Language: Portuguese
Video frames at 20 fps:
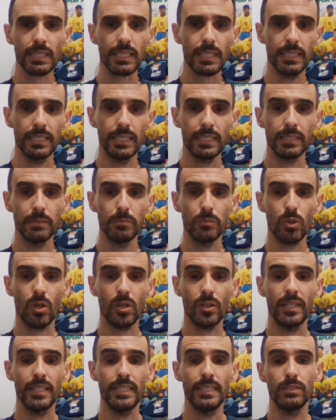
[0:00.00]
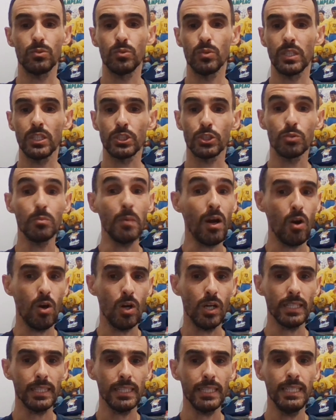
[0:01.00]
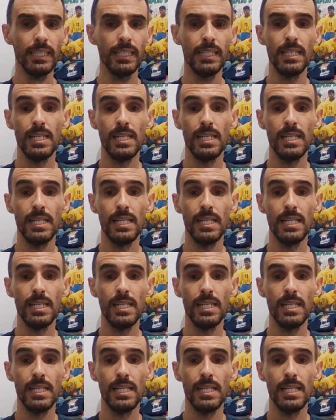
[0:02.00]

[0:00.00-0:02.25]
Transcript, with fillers: nesse imbróglio aí durante uma hora, né?